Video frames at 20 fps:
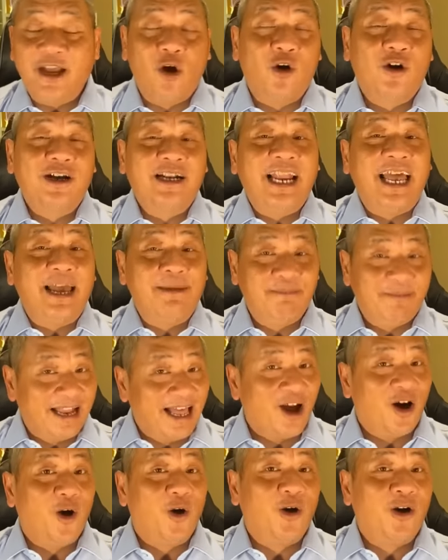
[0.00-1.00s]
họ claim
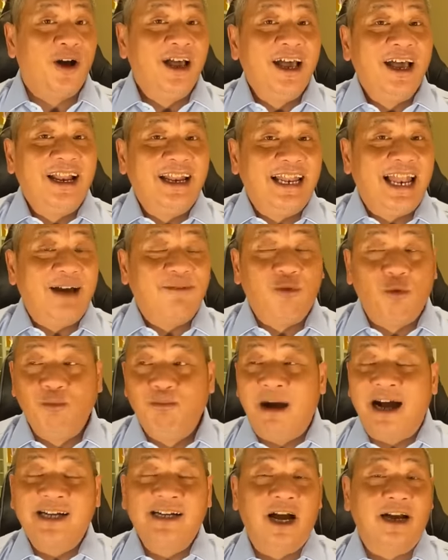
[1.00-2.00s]
là họ là
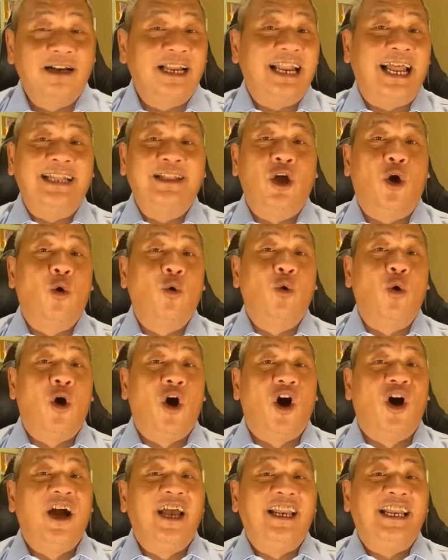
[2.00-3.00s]
vùng bắc cực là lãnh thổ của
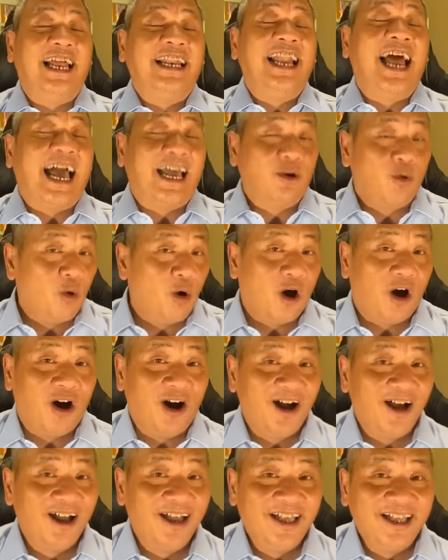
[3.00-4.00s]
họ hay lãnh hải của
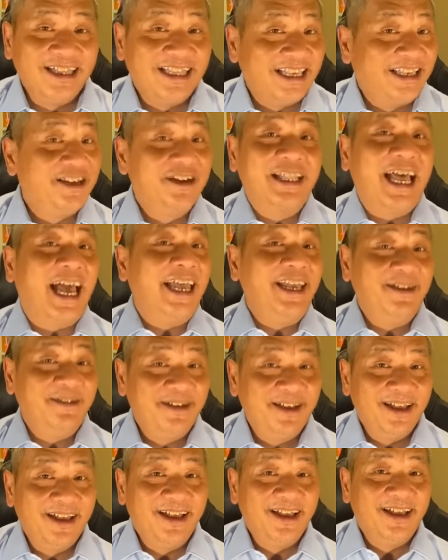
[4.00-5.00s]
họ thì chưa thấy
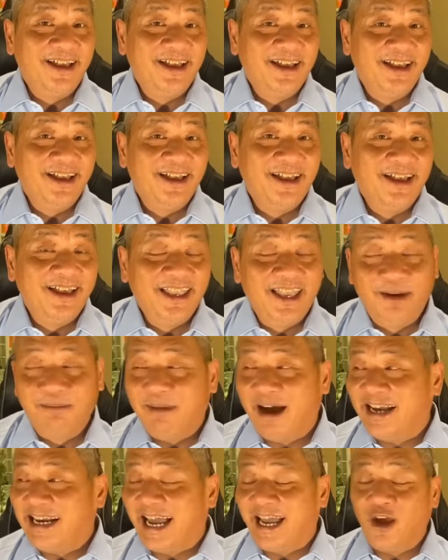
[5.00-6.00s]
nhưng
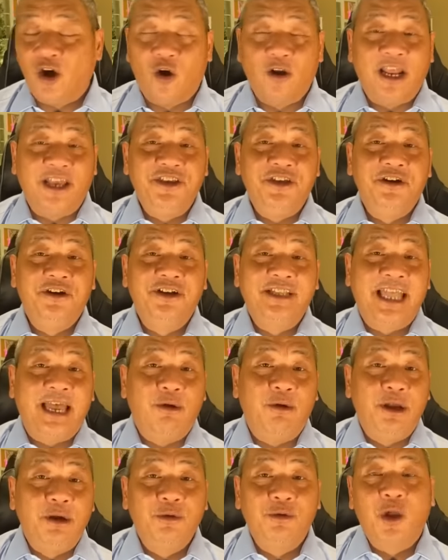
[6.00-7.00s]
mai này họ lại dựa
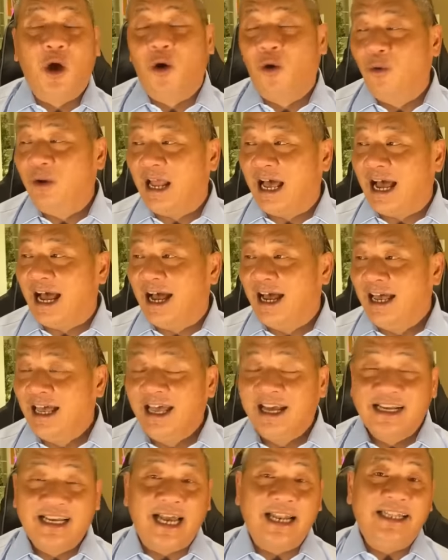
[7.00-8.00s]
theo yếu tố là
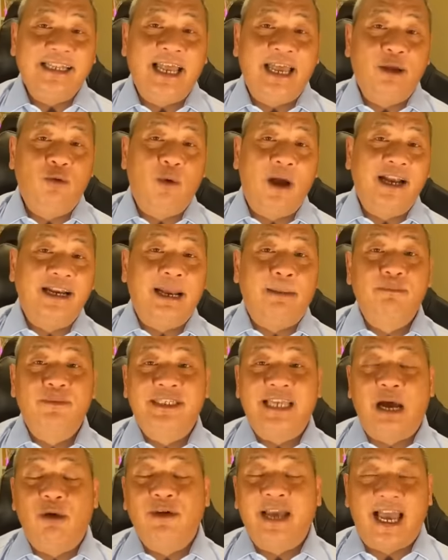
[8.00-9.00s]
cách đây khoảng năm
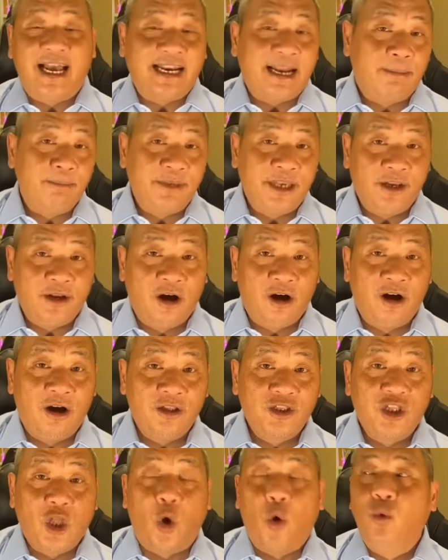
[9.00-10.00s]
sáu ngàn năm gì
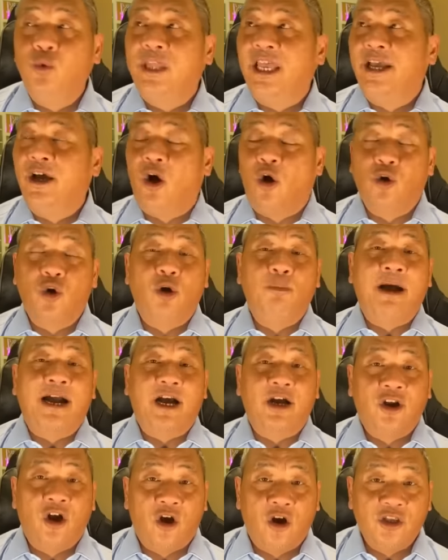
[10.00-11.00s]
đó tổ tiên họ có mặt
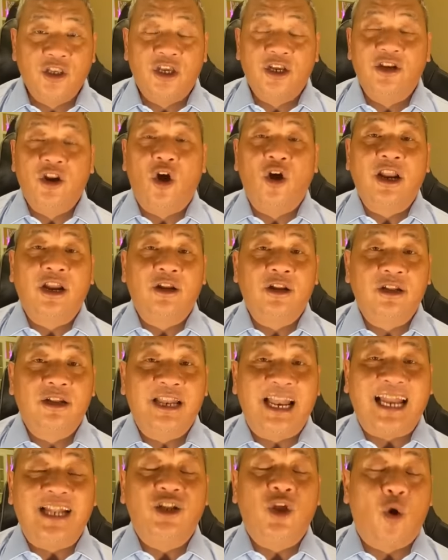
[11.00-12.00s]
ở đó trên đó là
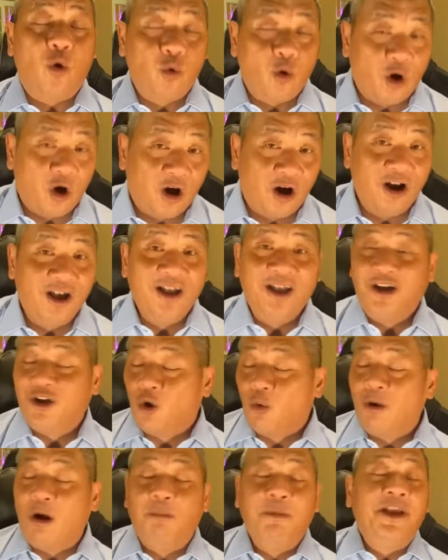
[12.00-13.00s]
lãnh thổ của họ
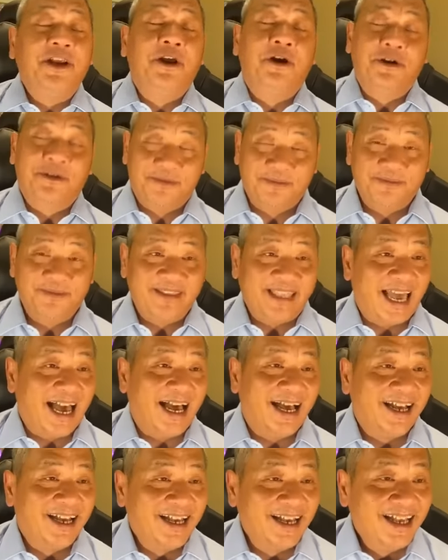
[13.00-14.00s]
cũng không biết được
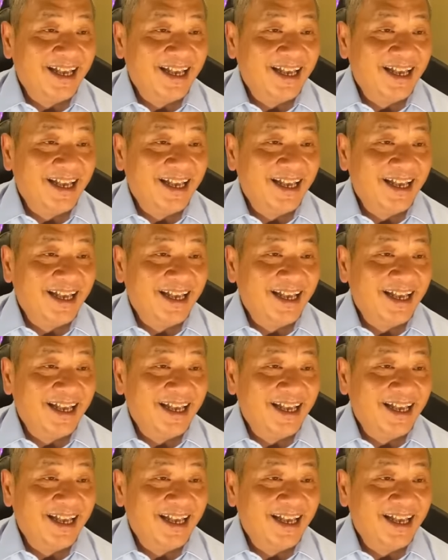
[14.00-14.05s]
nha